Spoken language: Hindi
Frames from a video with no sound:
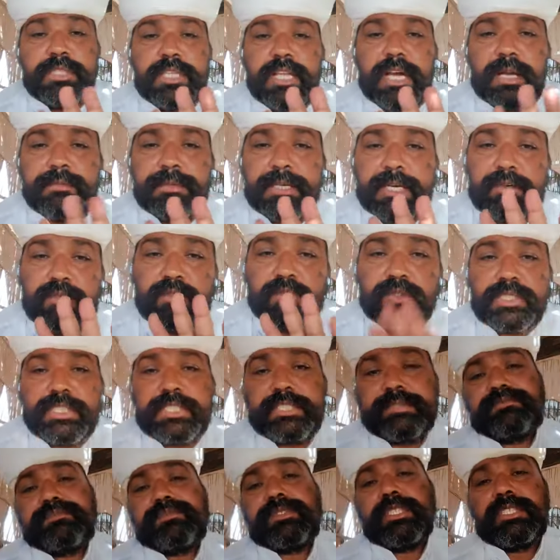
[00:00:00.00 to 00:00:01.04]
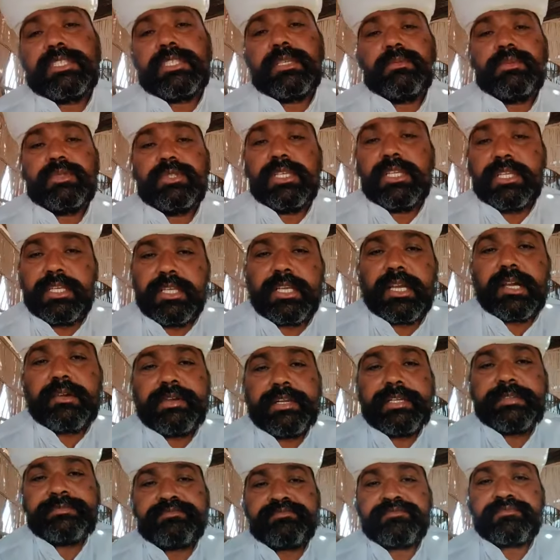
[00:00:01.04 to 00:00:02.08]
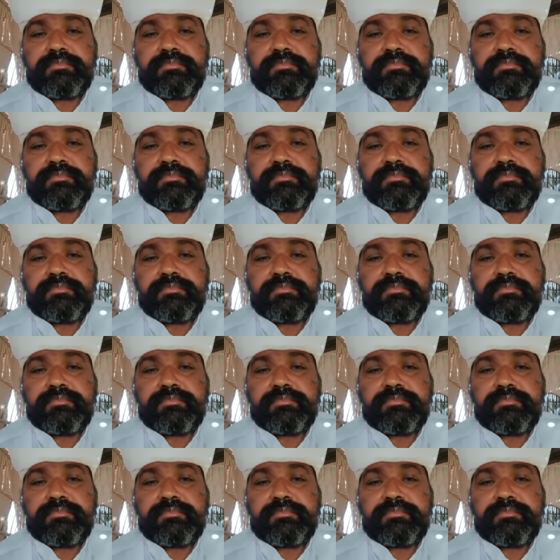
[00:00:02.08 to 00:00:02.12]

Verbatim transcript: बदाम खाऊ इतनी बुद्धि नहीं आवे